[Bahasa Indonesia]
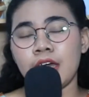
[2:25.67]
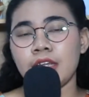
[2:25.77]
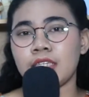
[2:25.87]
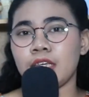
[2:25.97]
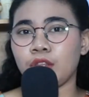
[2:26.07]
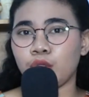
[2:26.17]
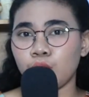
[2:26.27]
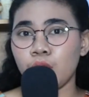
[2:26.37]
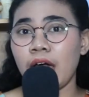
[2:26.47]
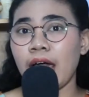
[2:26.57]
Di
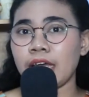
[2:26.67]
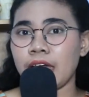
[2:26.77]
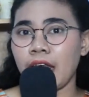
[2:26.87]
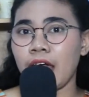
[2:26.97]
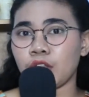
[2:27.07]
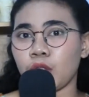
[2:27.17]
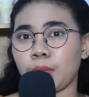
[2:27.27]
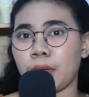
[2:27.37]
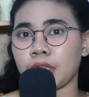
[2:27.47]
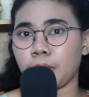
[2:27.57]
situ kalian atau
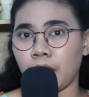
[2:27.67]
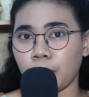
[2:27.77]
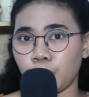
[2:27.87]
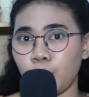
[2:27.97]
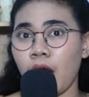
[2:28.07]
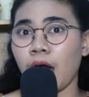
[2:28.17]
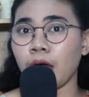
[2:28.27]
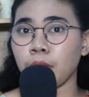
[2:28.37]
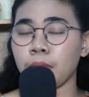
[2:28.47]
teman-temanmu akan